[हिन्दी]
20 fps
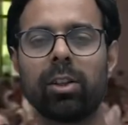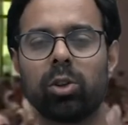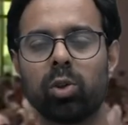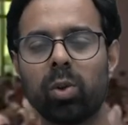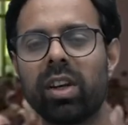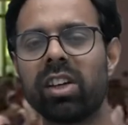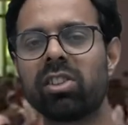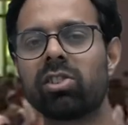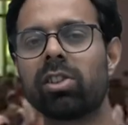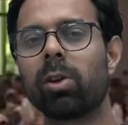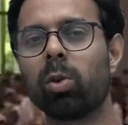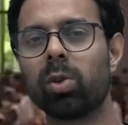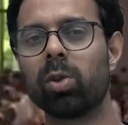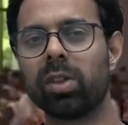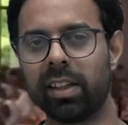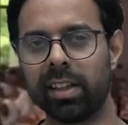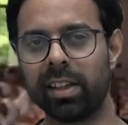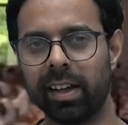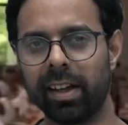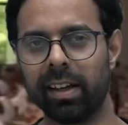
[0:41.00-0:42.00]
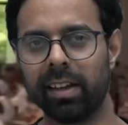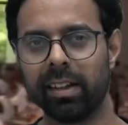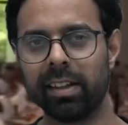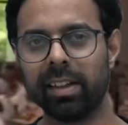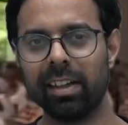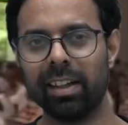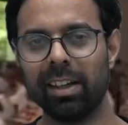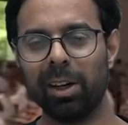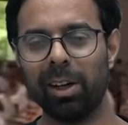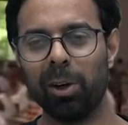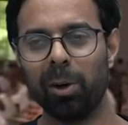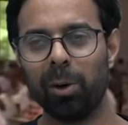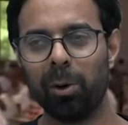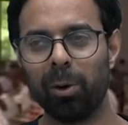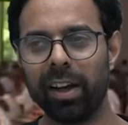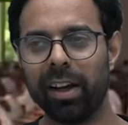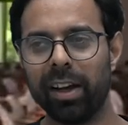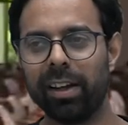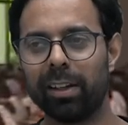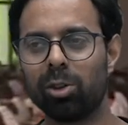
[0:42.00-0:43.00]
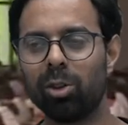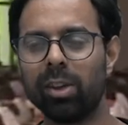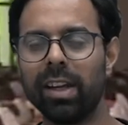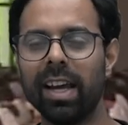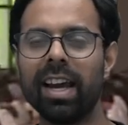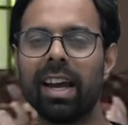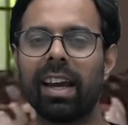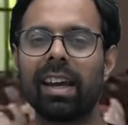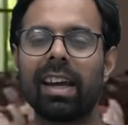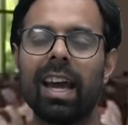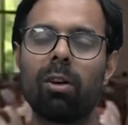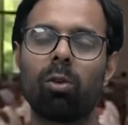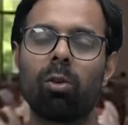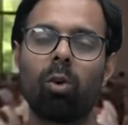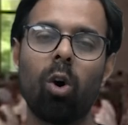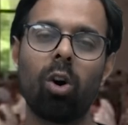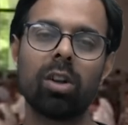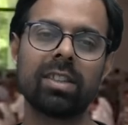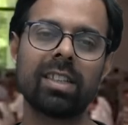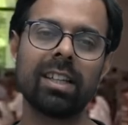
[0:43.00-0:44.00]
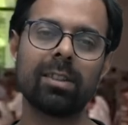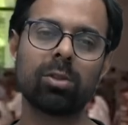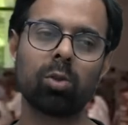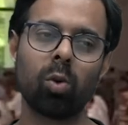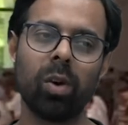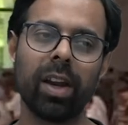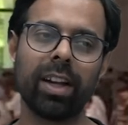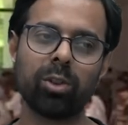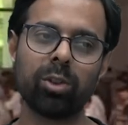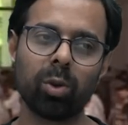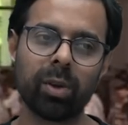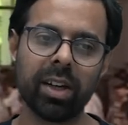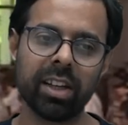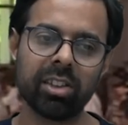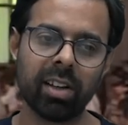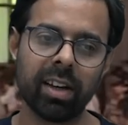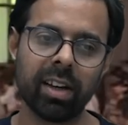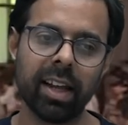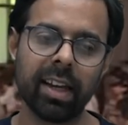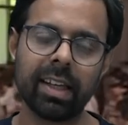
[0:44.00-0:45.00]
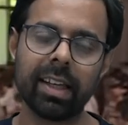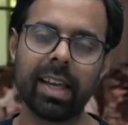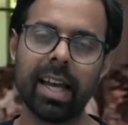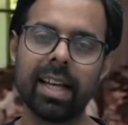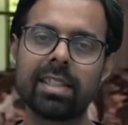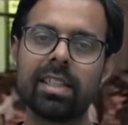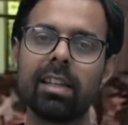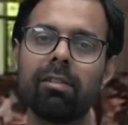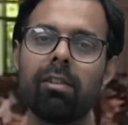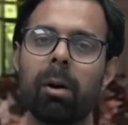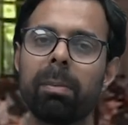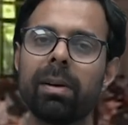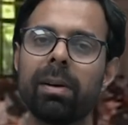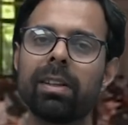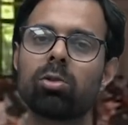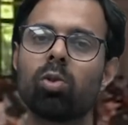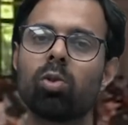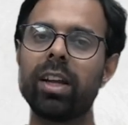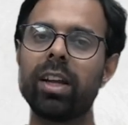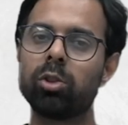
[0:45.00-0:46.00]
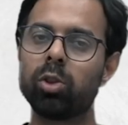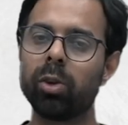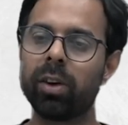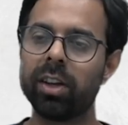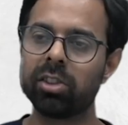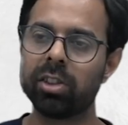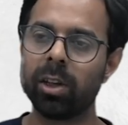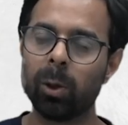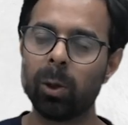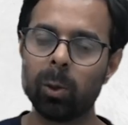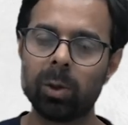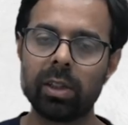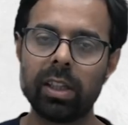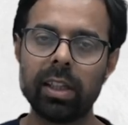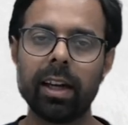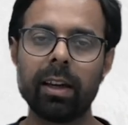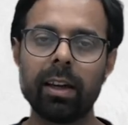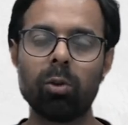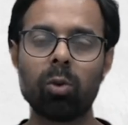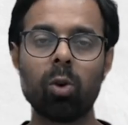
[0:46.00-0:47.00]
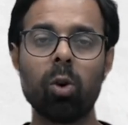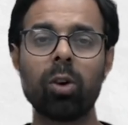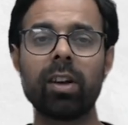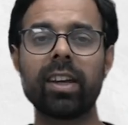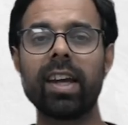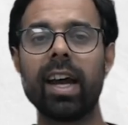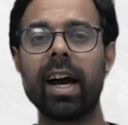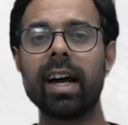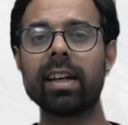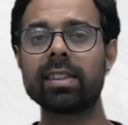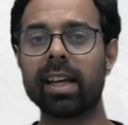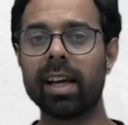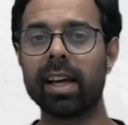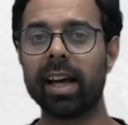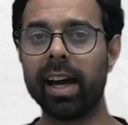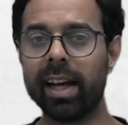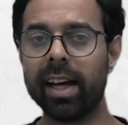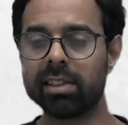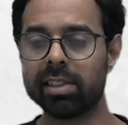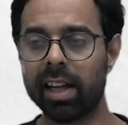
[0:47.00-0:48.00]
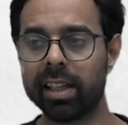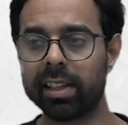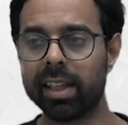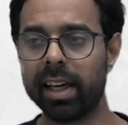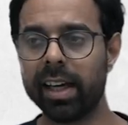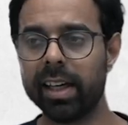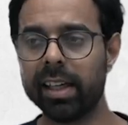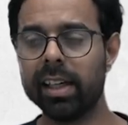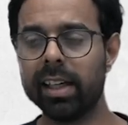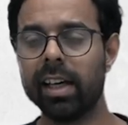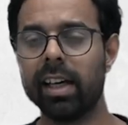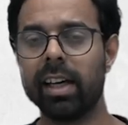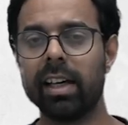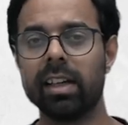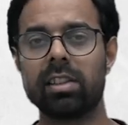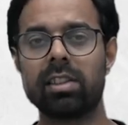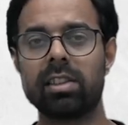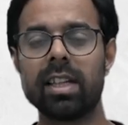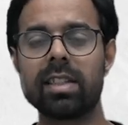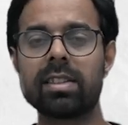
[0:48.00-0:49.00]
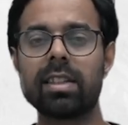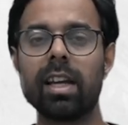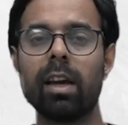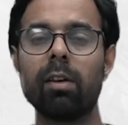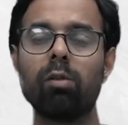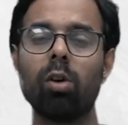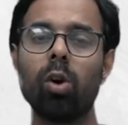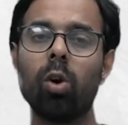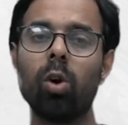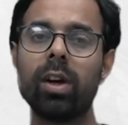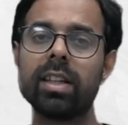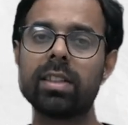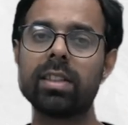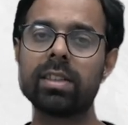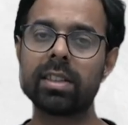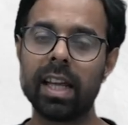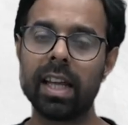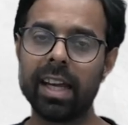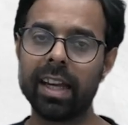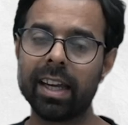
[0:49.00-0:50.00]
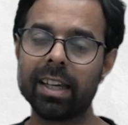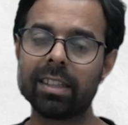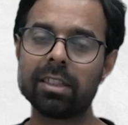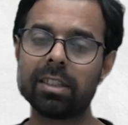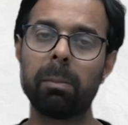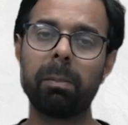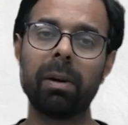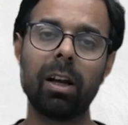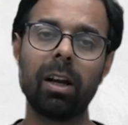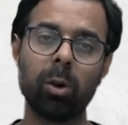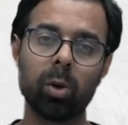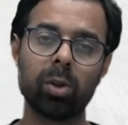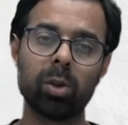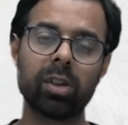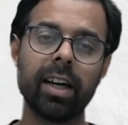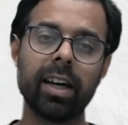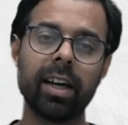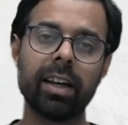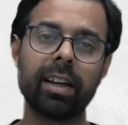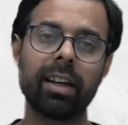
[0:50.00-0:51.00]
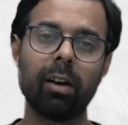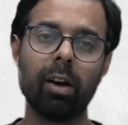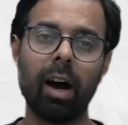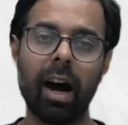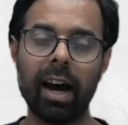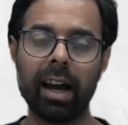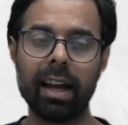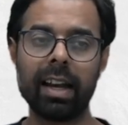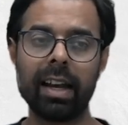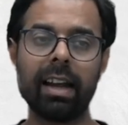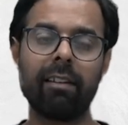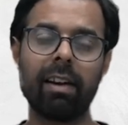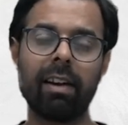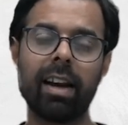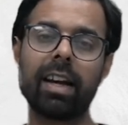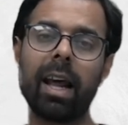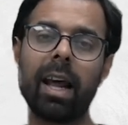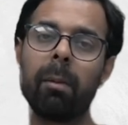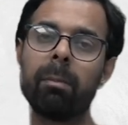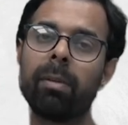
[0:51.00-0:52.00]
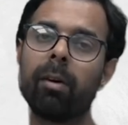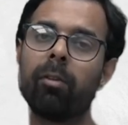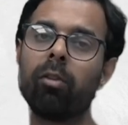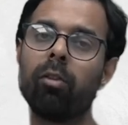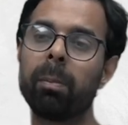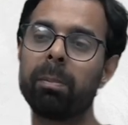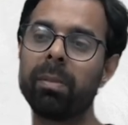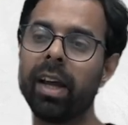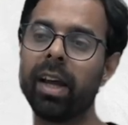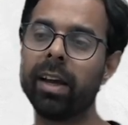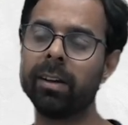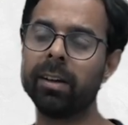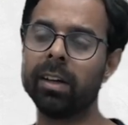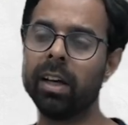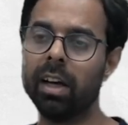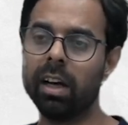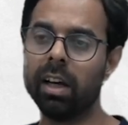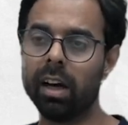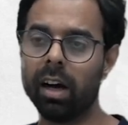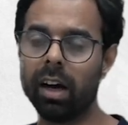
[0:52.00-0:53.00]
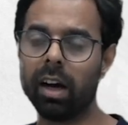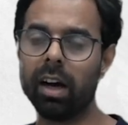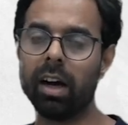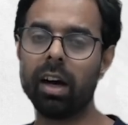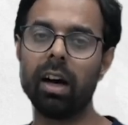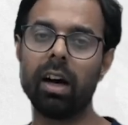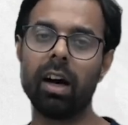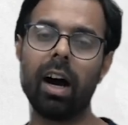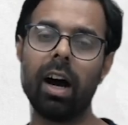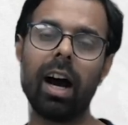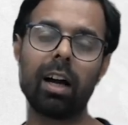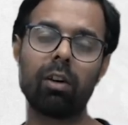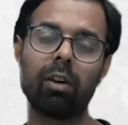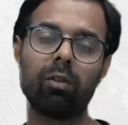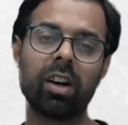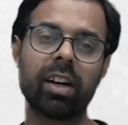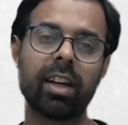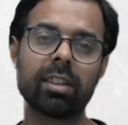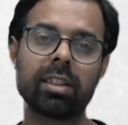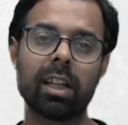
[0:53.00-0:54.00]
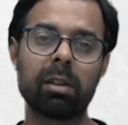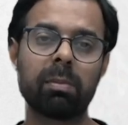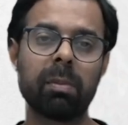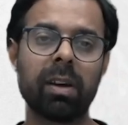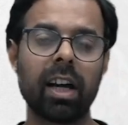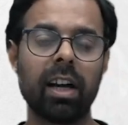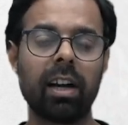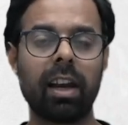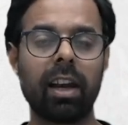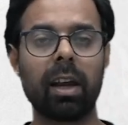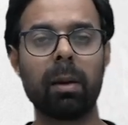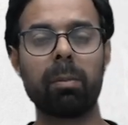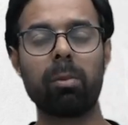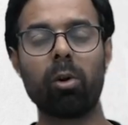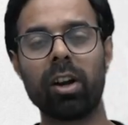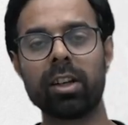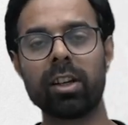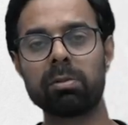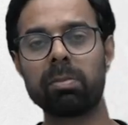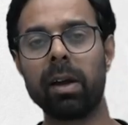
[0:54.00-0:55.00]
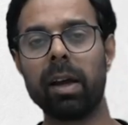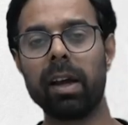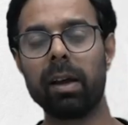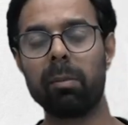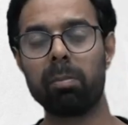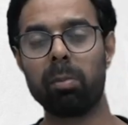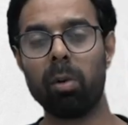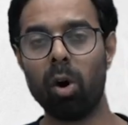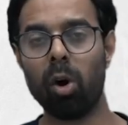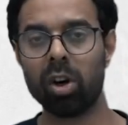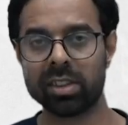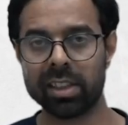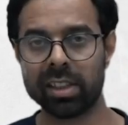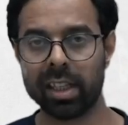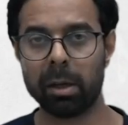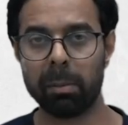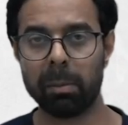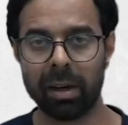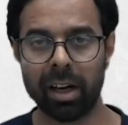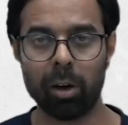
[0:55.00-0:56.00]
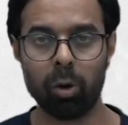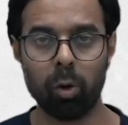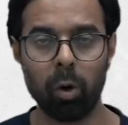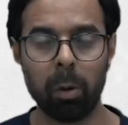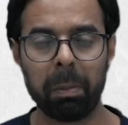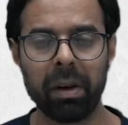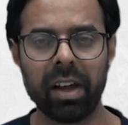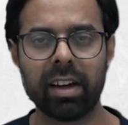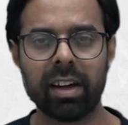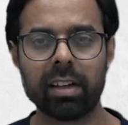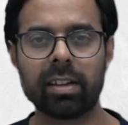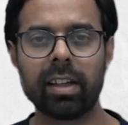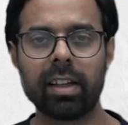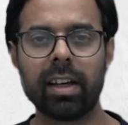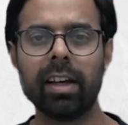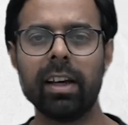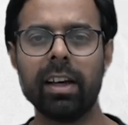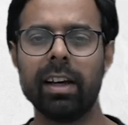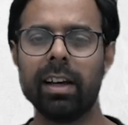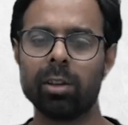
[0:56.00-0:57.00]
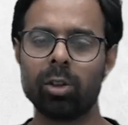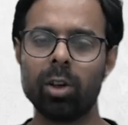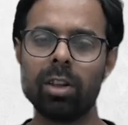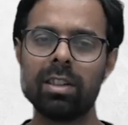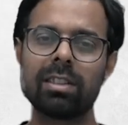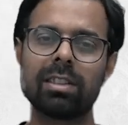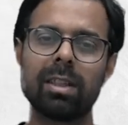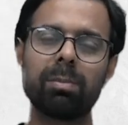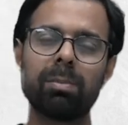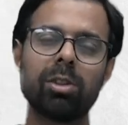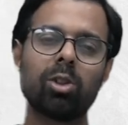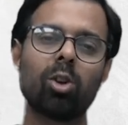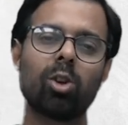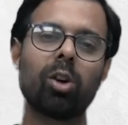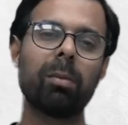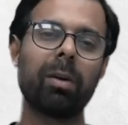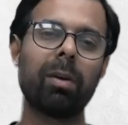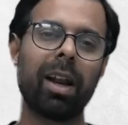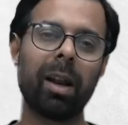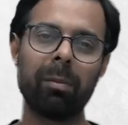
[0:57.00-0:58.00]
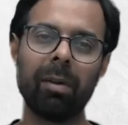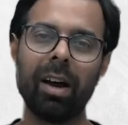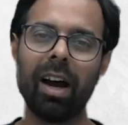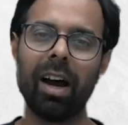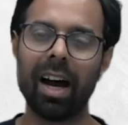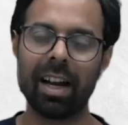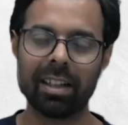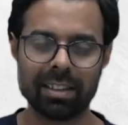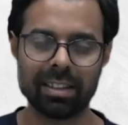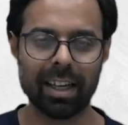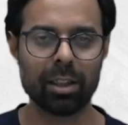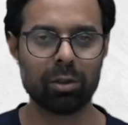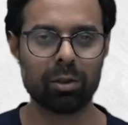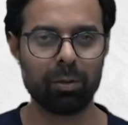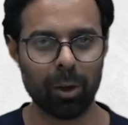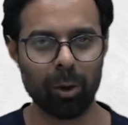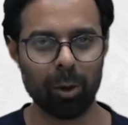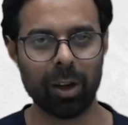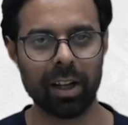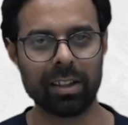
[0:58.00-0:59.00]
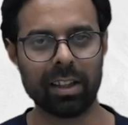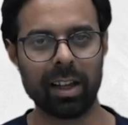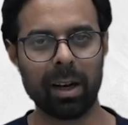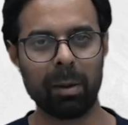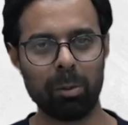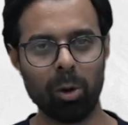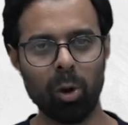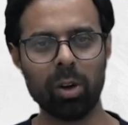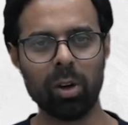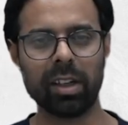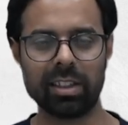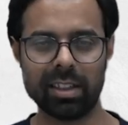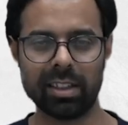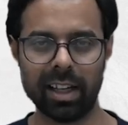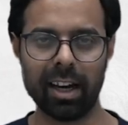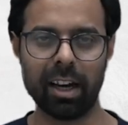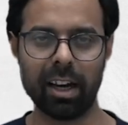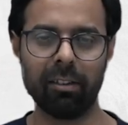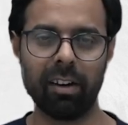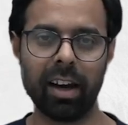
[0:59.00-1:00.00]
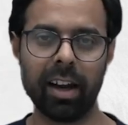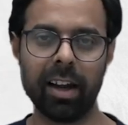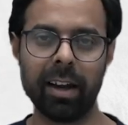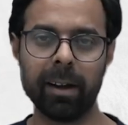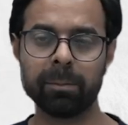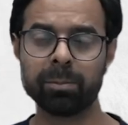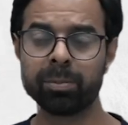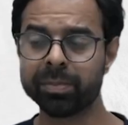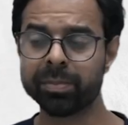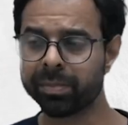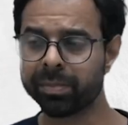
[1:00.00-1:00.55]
एजुकेशन को देते हैं ओके okay, तो ये क्या कौन सी स्कूल एजुकेशन है कैसी वहाँ पे एजुकेशन होती है उनको क्या सिखाया जाता है जिससे वो इस तरीके से बिल्ड होते हैं कि आने वाले टाइम पे वो अपने हार्डवर्क के साथ में कंट्री के प्रोग्रेस में बहुत ज़्यादा बड़ा रोल प्ले करते हैं तो इन सब चीज़ों के बारे में आज के इस वीडियो के अंदर हम लोग जानने वाले हैं